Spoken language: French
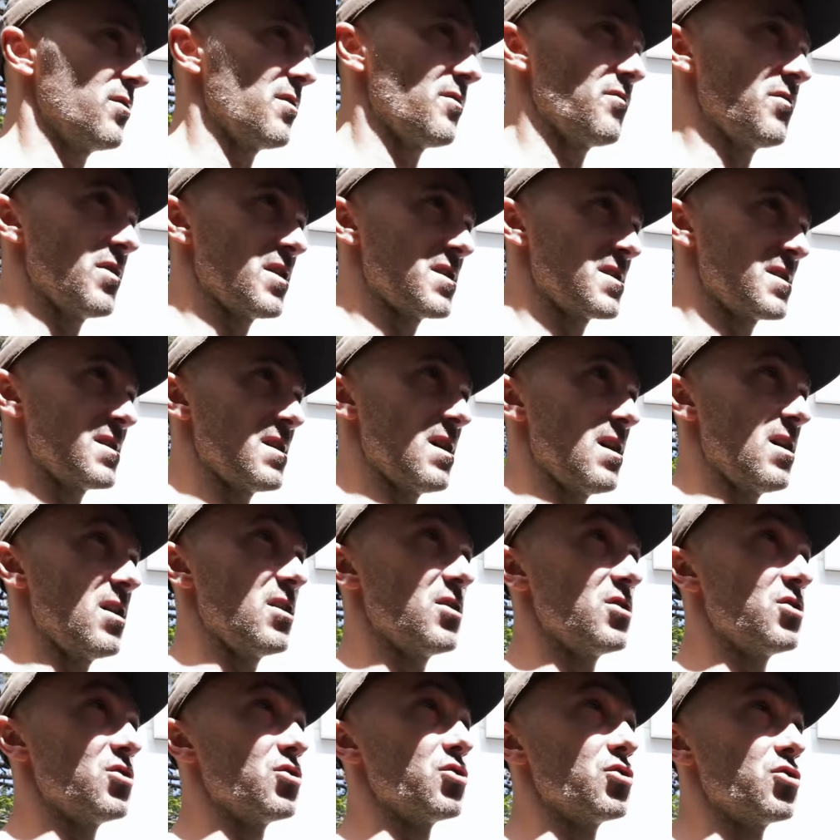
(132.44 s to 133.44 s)
va faire ça.
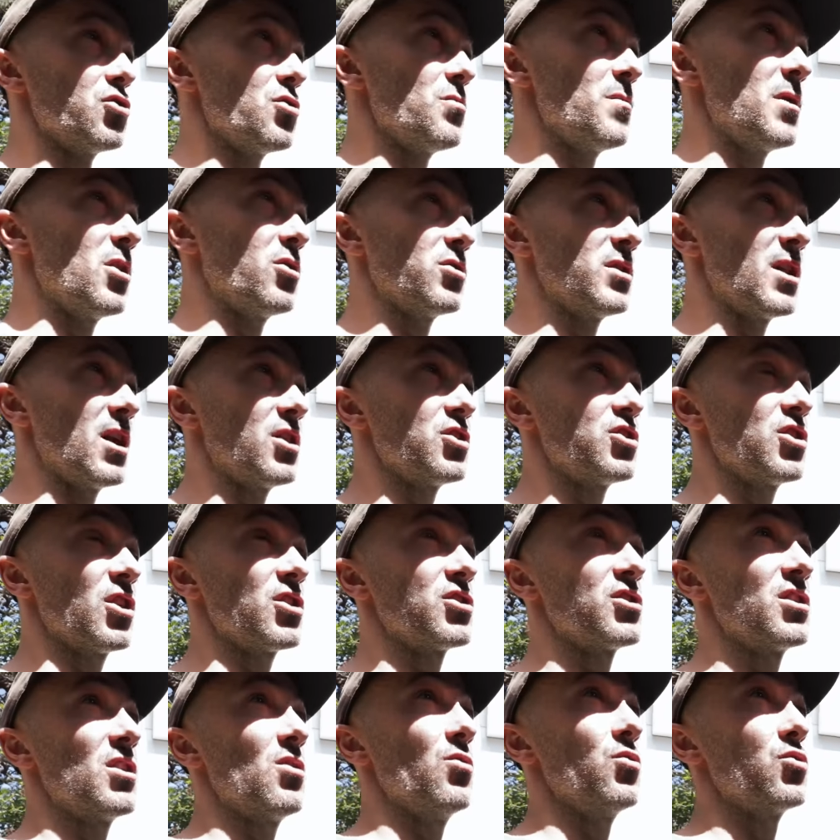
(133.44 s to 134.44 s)
Demain on ira
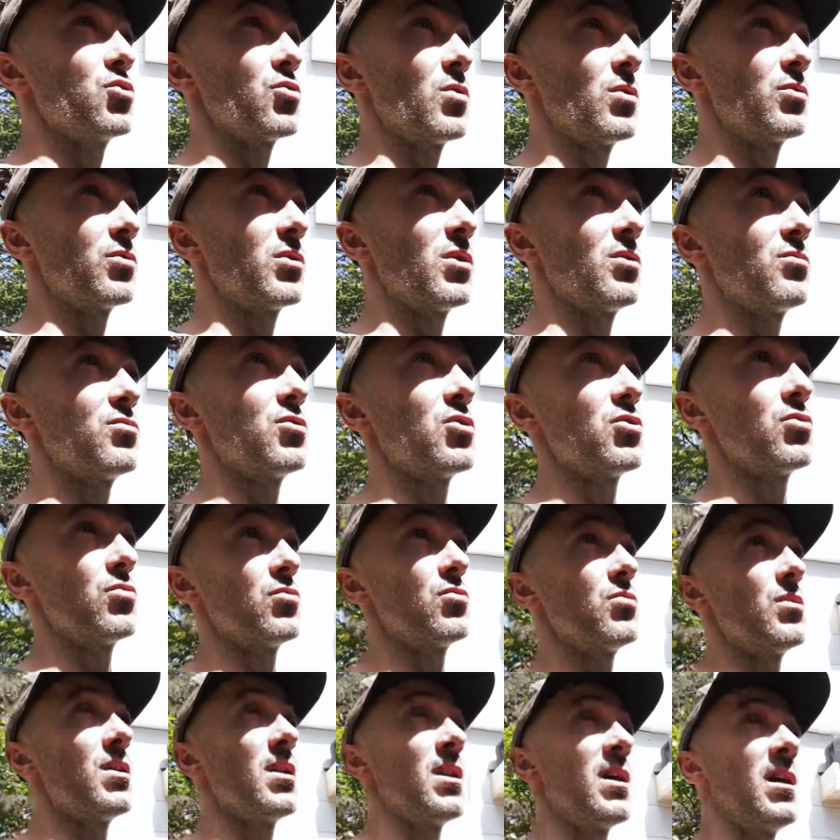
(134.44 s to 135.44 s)
chercher le joint en caoutchouc
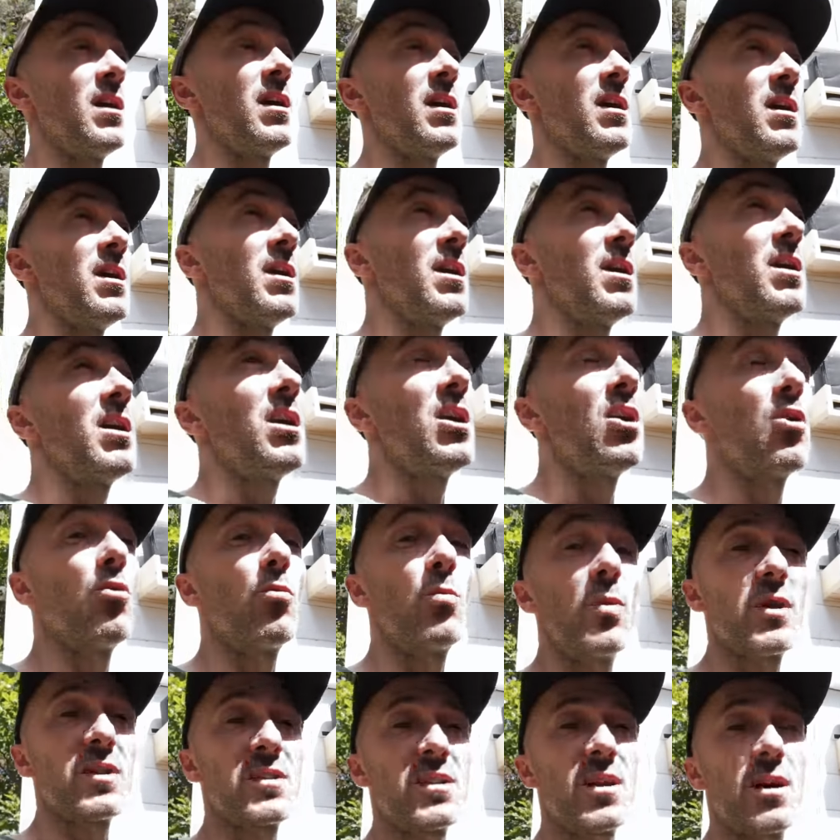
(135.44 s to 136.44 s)
et on
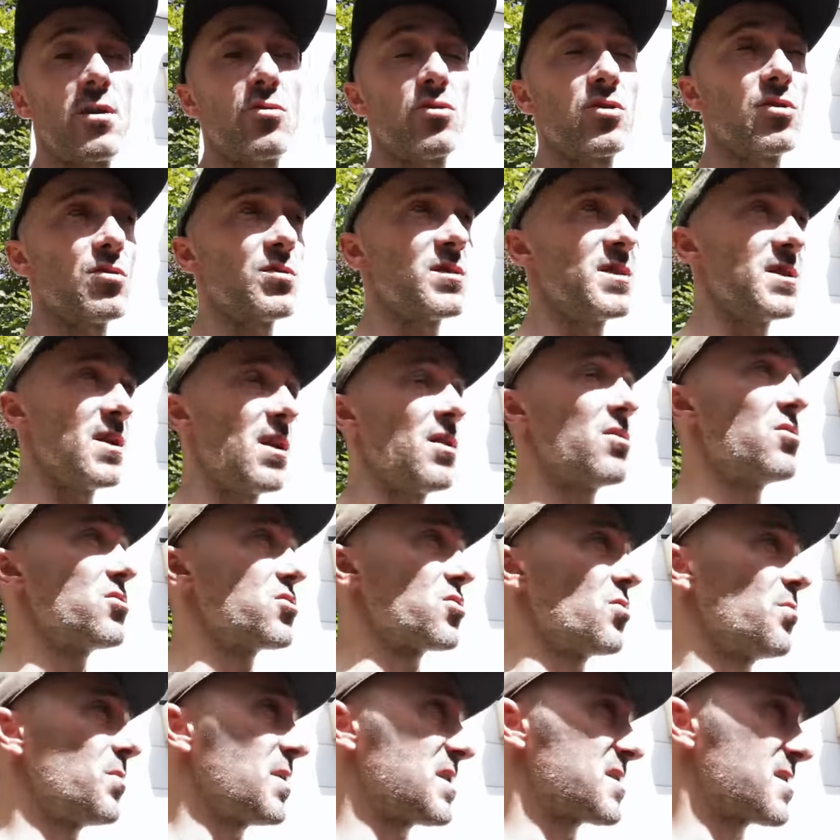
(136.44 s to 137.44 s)
passera aux choses
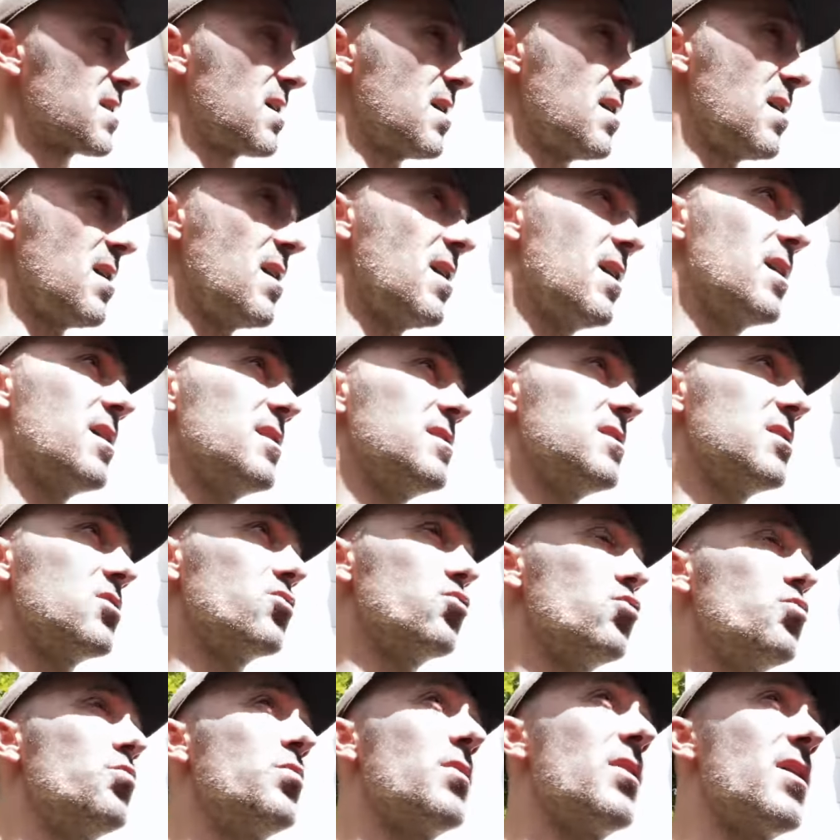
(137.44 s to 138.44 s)
sérieuses, on passera à la
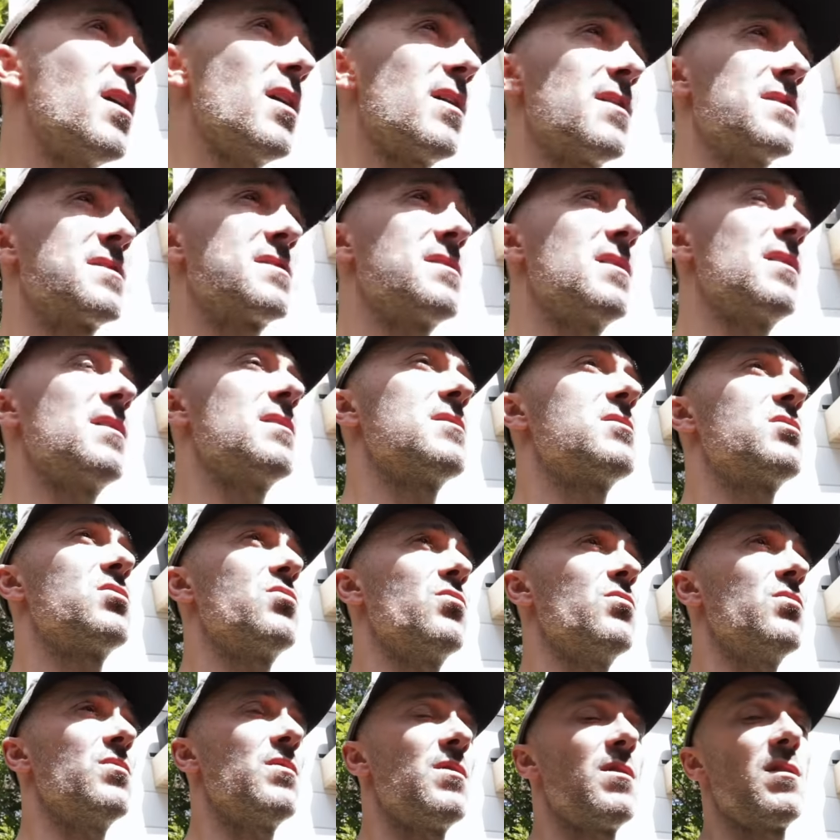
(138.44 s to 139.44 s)
découpe, à
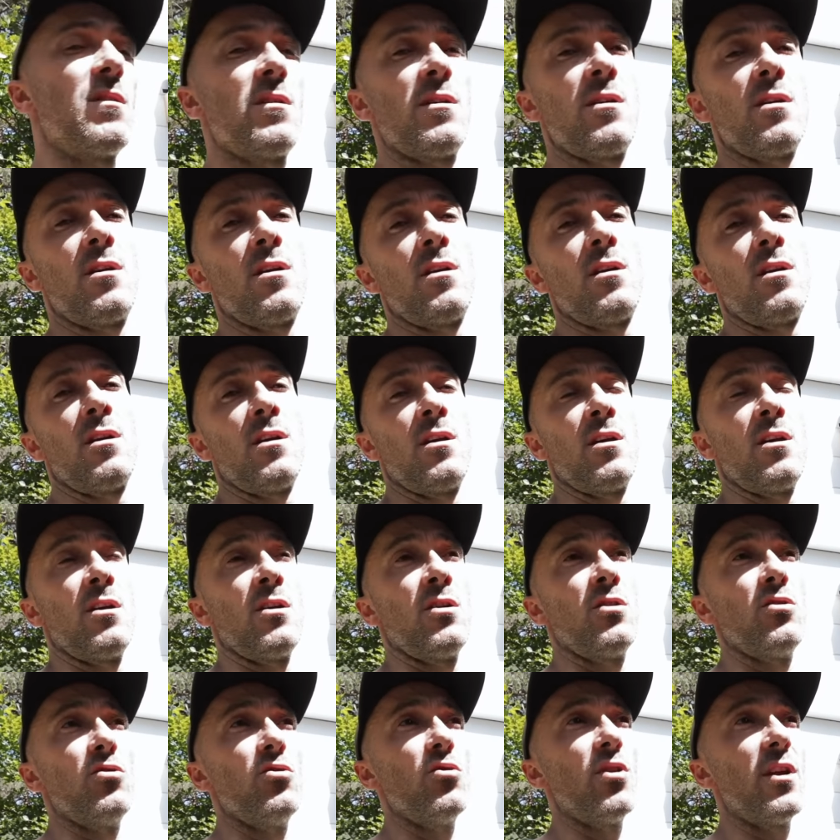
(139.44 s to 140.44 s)
l'installation
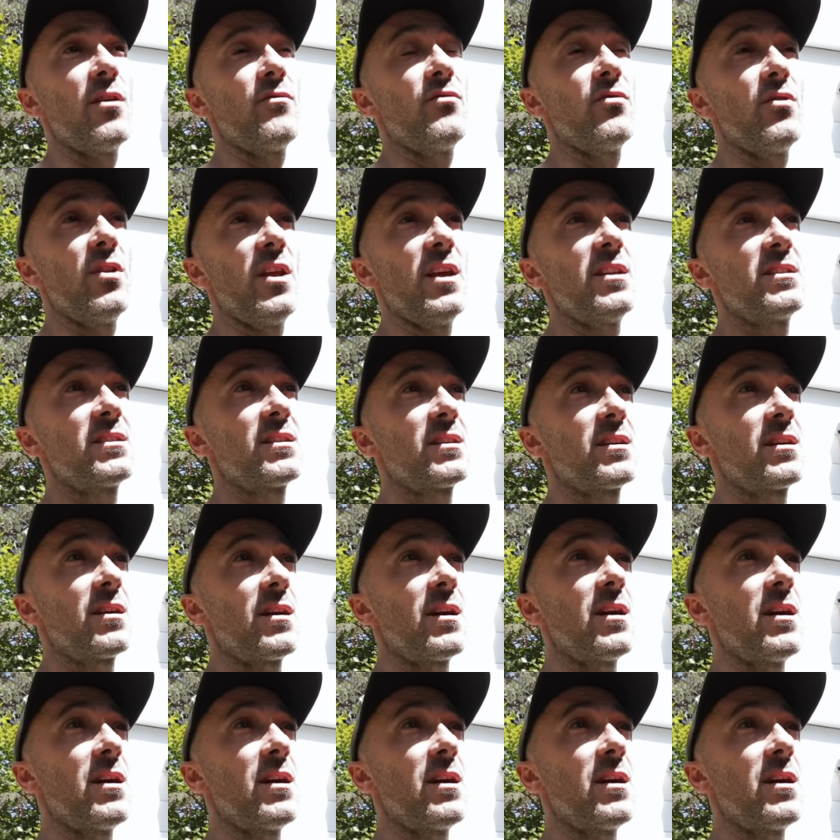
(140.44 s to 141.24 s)
de la fenêtre.